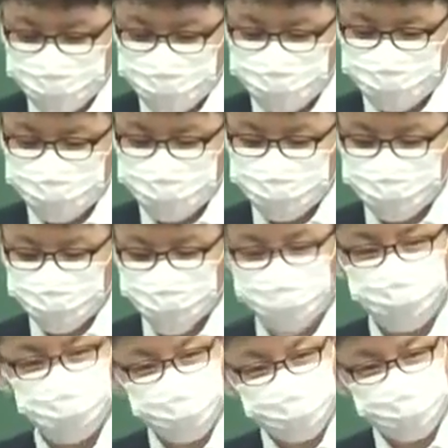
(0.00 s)
예산 극대화론을
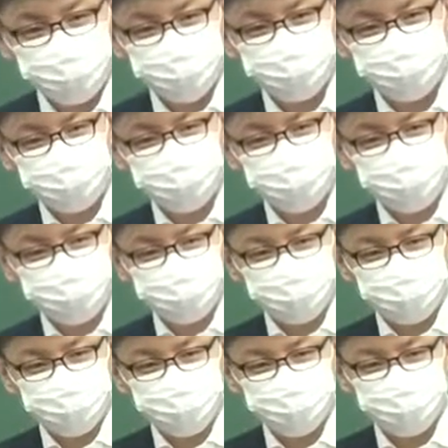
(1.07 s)
비판하죠. 이런
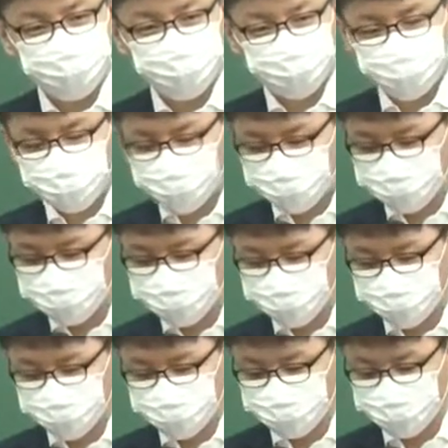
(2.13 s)
측면에서 무조건 많이 가져는 게
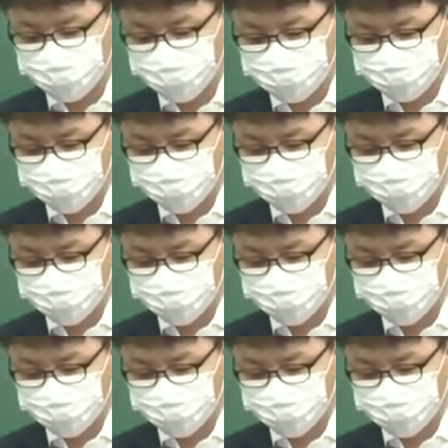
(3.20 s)
아니다.